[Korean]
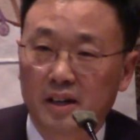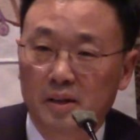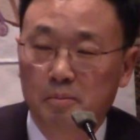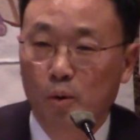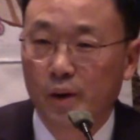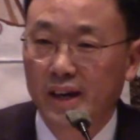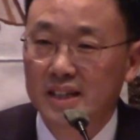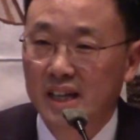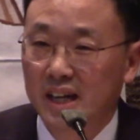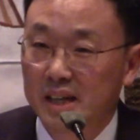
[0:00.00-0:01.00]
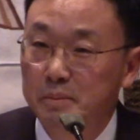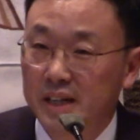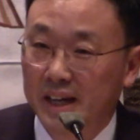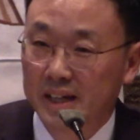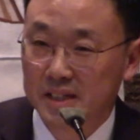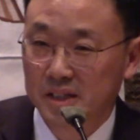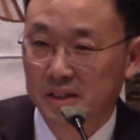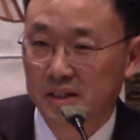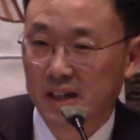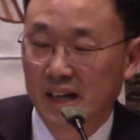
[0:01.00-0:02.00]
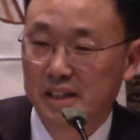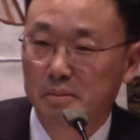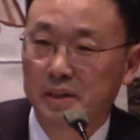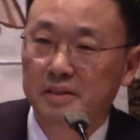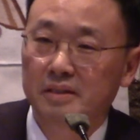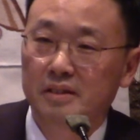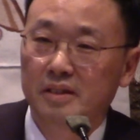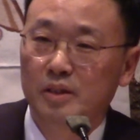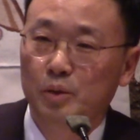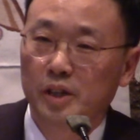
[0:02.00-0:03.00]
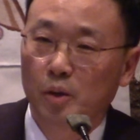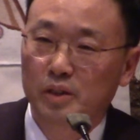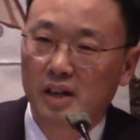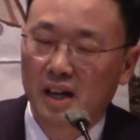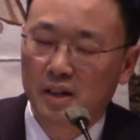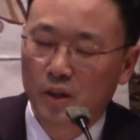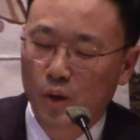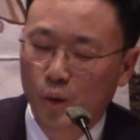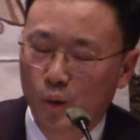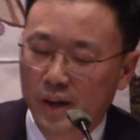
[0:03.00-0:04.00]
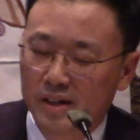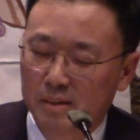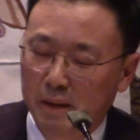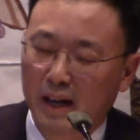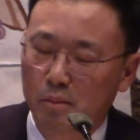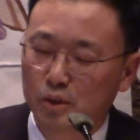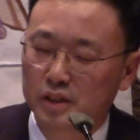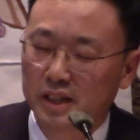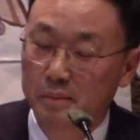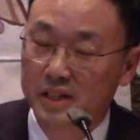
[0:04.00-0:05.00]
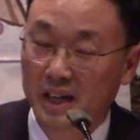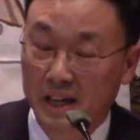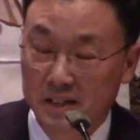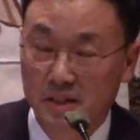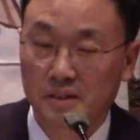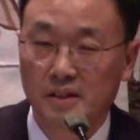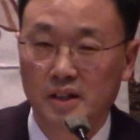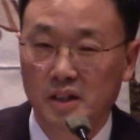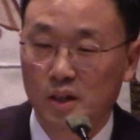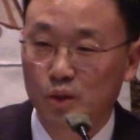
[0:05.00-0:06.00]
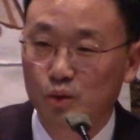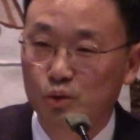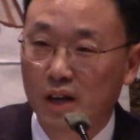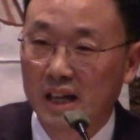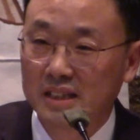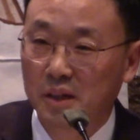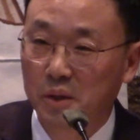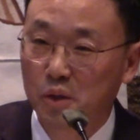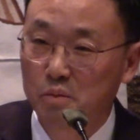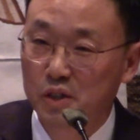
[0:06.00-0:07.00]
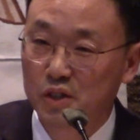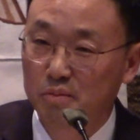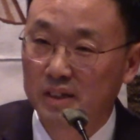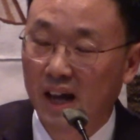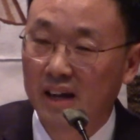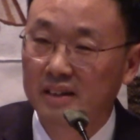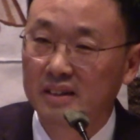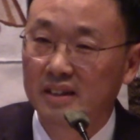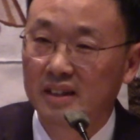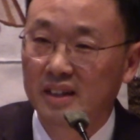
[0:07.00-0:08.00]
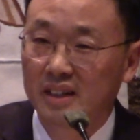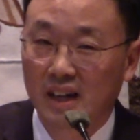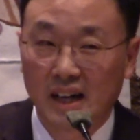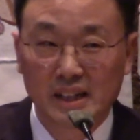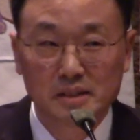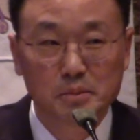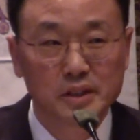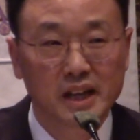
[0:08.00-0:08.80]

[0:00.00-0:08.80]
목회자 입장에서 아니면 우리 오늘날 교회를 바라보는 입장에서 두 가지 어려움이 있습니다. 하나는 뭐냐